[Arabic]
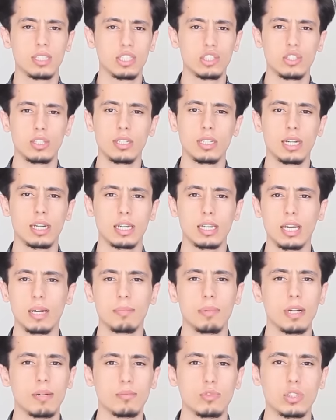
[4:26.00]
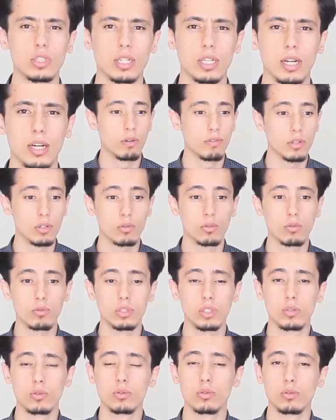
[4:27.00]
سجلين غياب لا مشكلة وفي
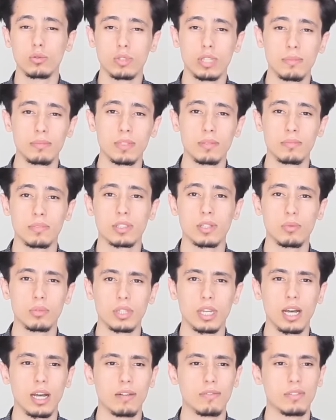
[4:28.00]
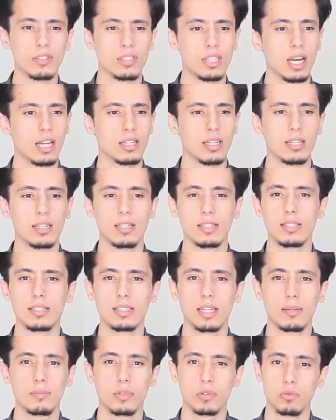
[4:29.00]
خروجي كنت أتمتم بصوت خافت يعني
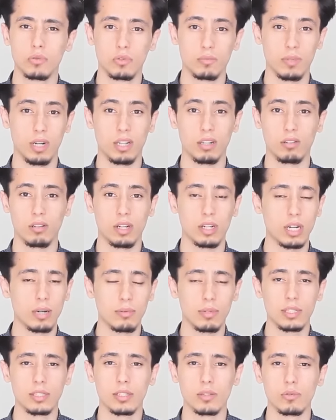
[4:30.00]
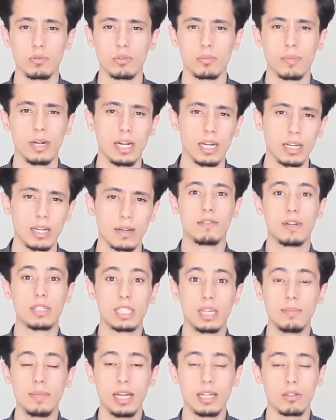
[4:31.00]
الالتزام يكون مع الله قبل أن يكون معك
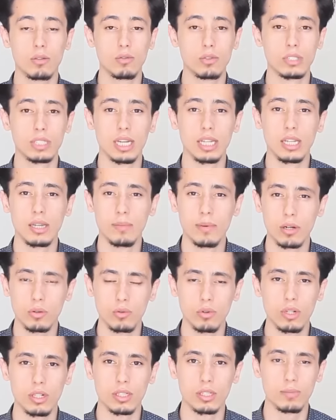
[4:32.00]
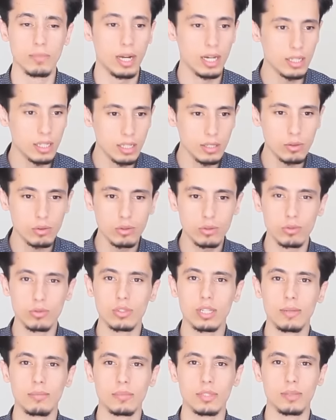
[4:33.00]
فسمعت الأستاذة ما قلت مع أنني كنت
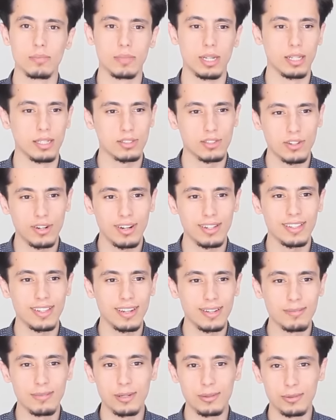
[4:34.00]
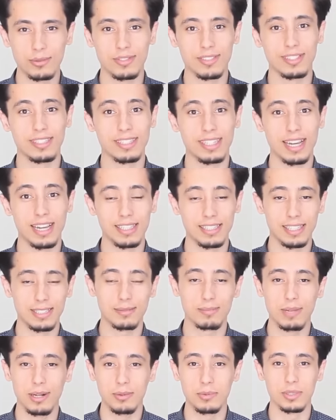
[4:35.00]
أتمتم يعني صراحة لم أكن أريدها أن
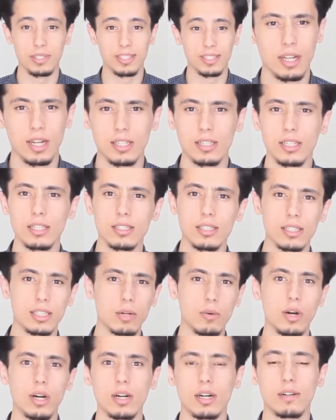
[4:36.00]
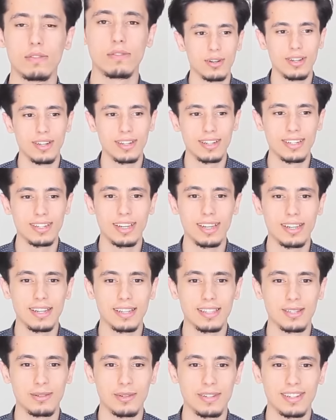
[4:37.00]
تسمعني فنادتني توقف ولكن أين
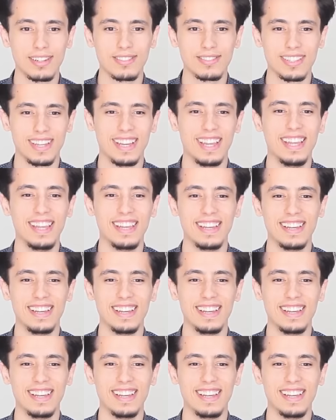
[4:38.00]
أتوقف يعني